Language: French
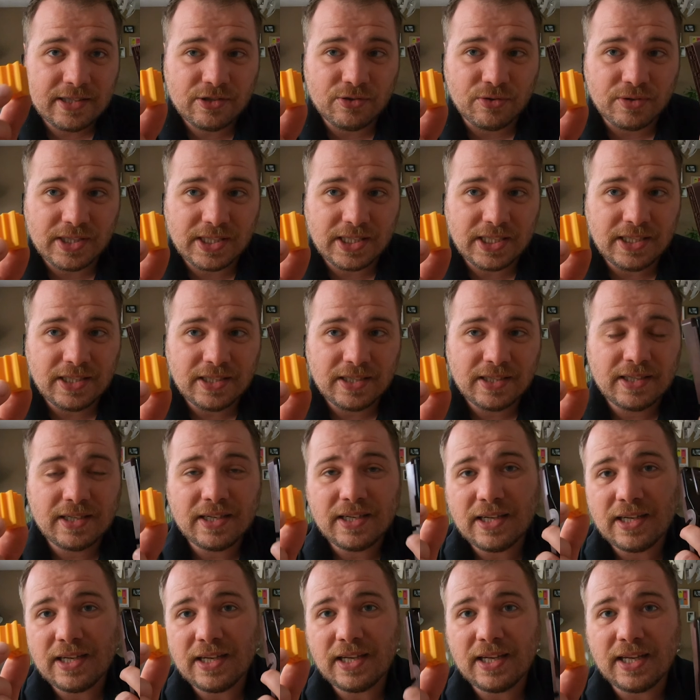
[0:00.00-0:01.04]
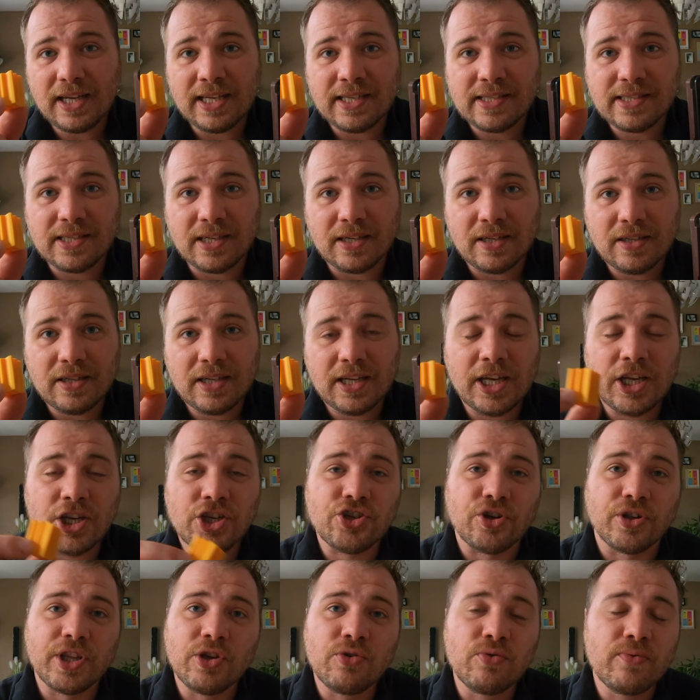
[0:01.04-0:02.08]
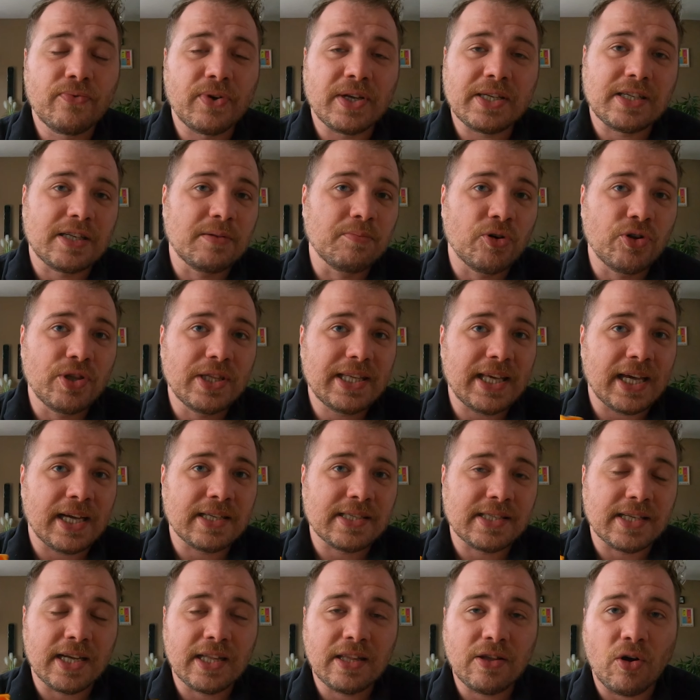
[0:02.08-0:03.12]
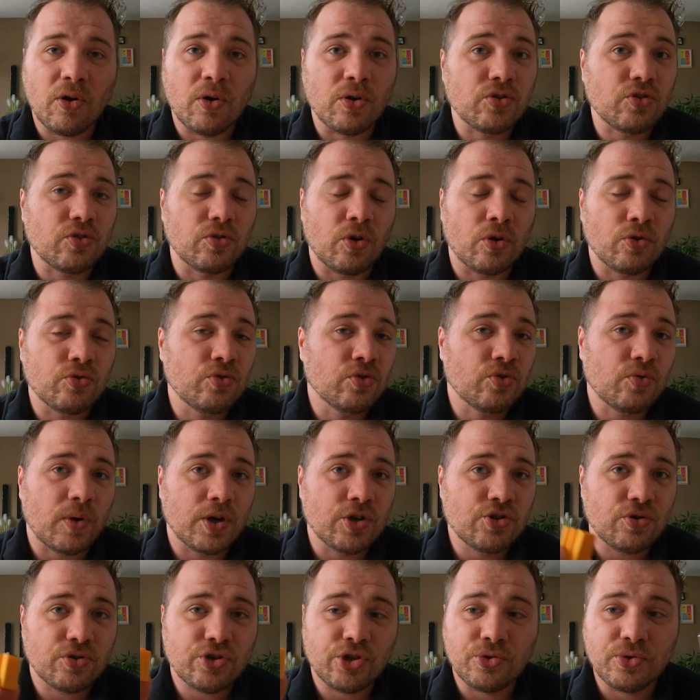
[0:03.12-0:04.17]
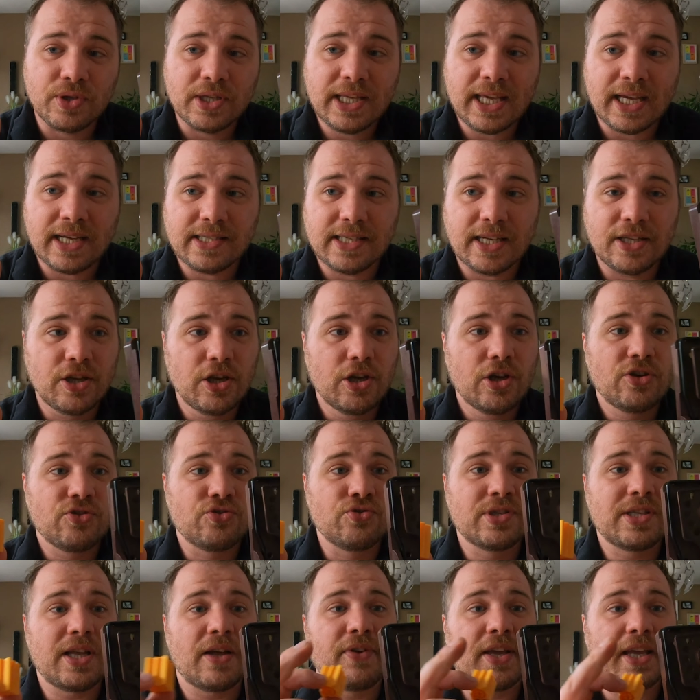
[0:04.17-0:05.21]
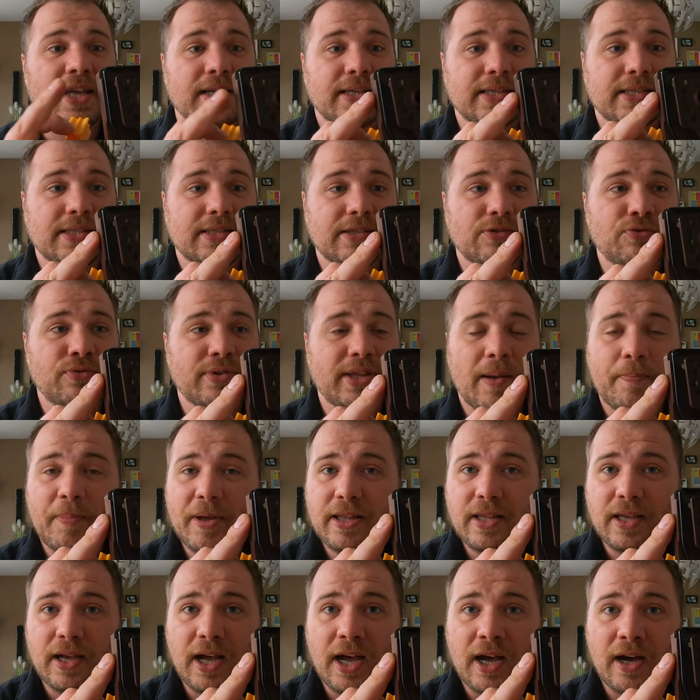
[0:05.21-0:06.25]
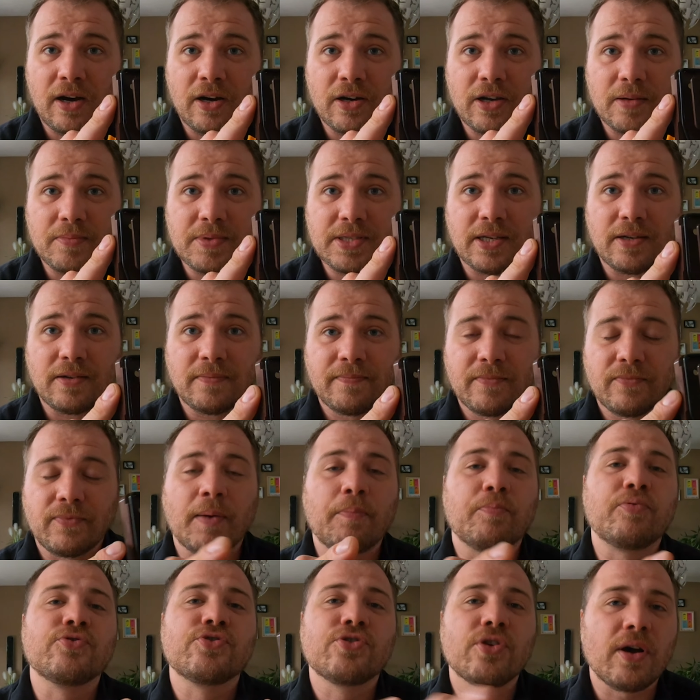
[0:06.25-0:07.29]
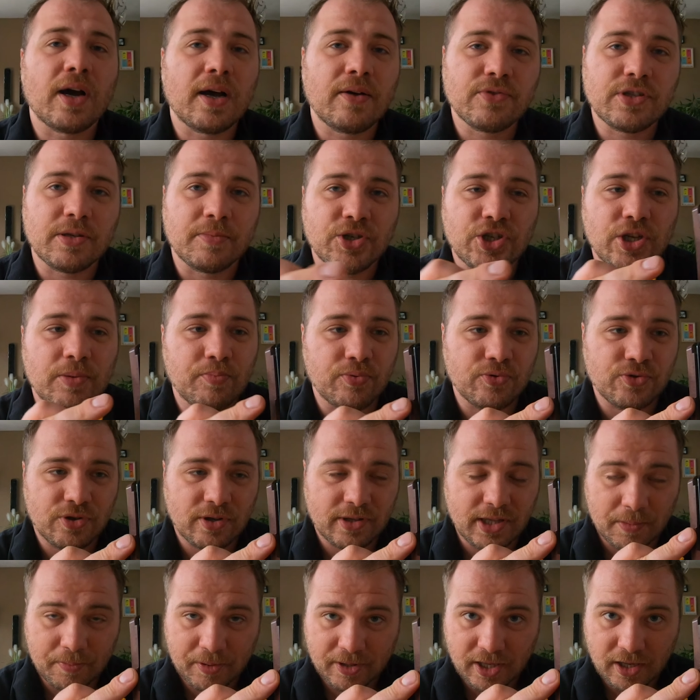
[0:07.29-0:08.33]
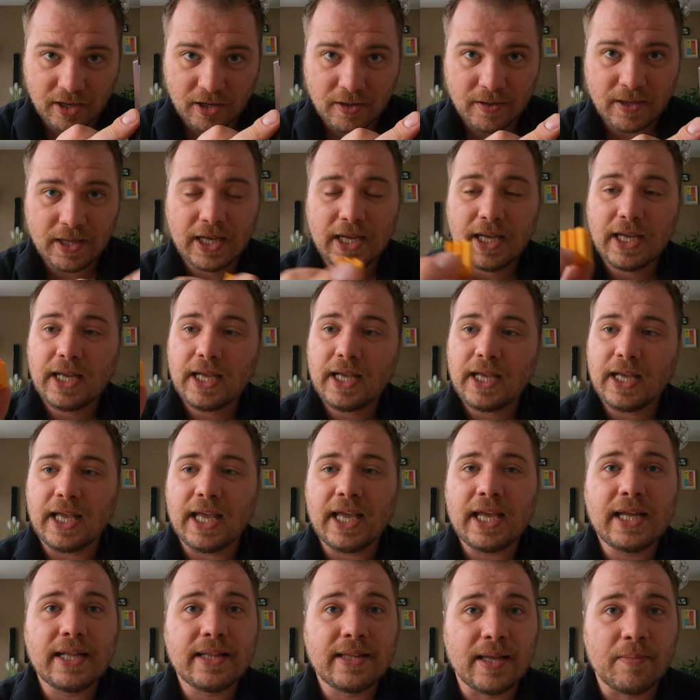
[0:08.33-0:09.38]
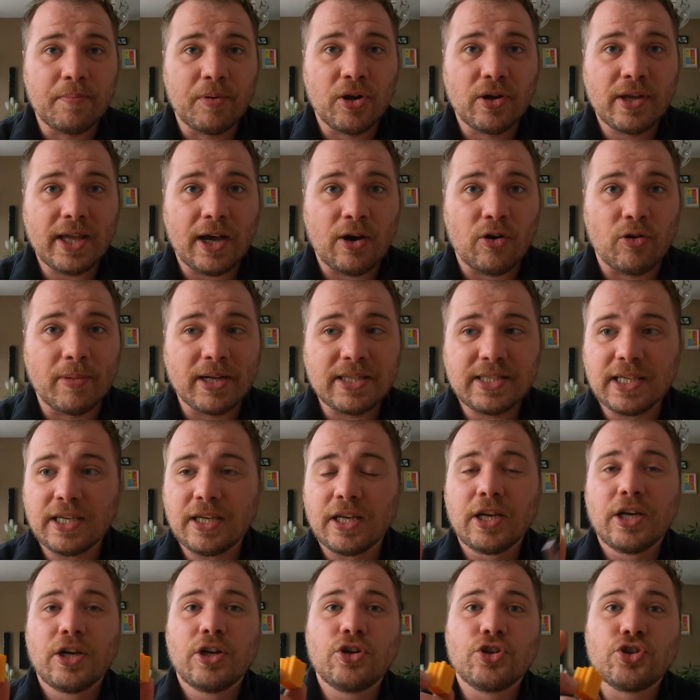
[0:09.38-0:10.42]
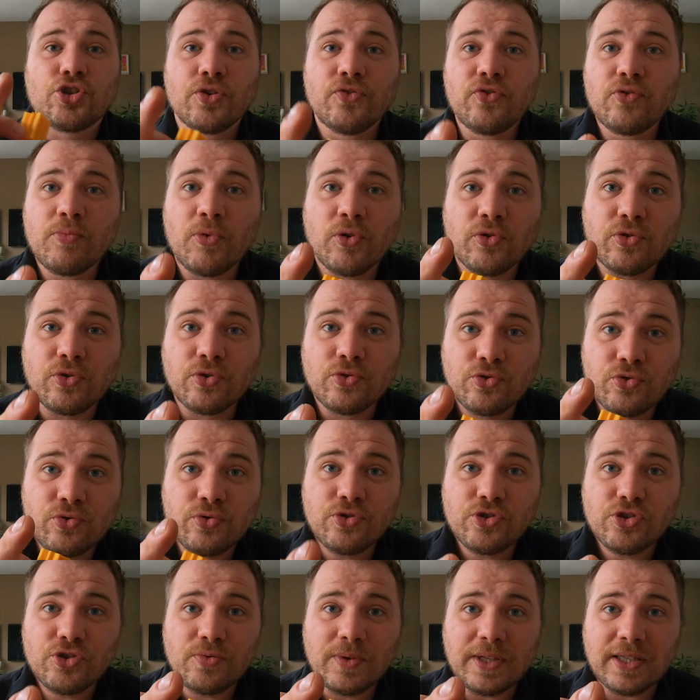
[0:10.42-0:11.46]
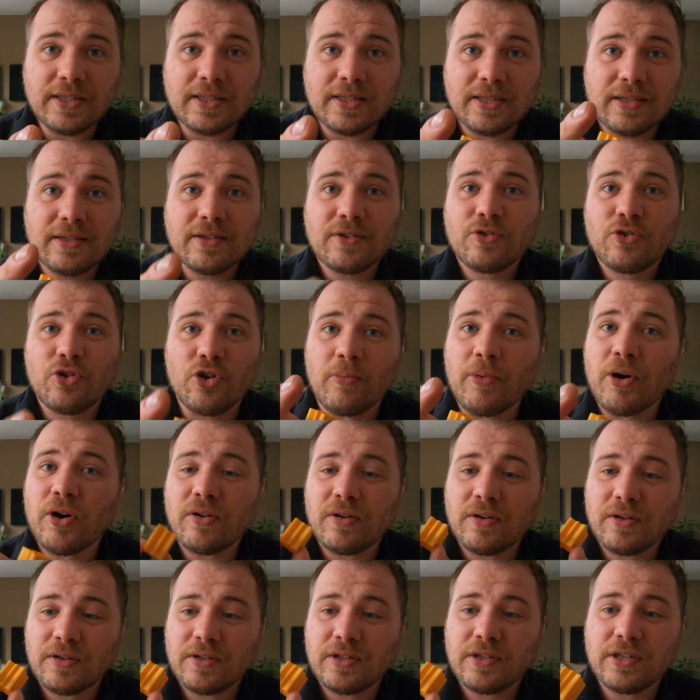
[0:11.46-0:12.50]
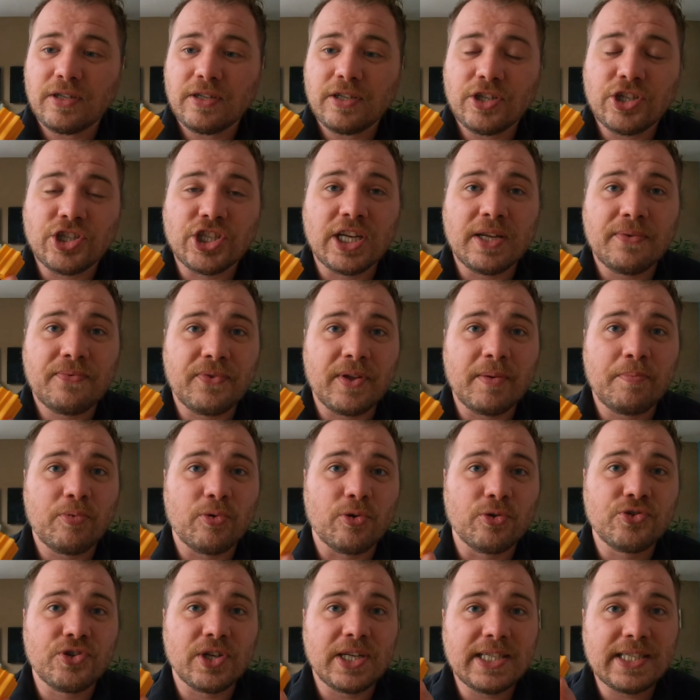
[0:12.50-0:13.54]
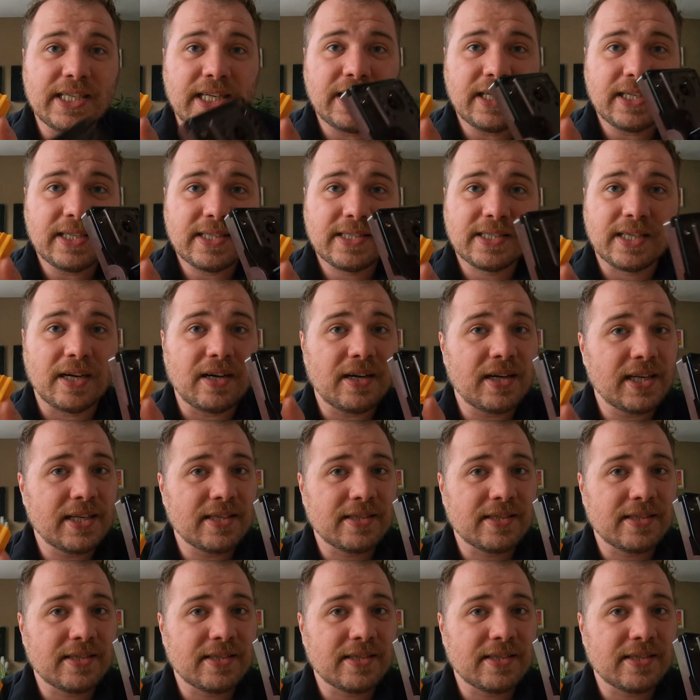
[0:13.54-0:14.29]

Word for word: ceci et ça, et j'en ai eu facilement une quinzaine. En 2-3 jours, j'en ai une quinzaine, juste avec une tapette ras comme ça, enfin plusieurs, hein, vous imaginez plusieurs tapettes ras, et des blocs aromatiques. Je vous montre tout de suite comment j'ai fait pour utiliser ça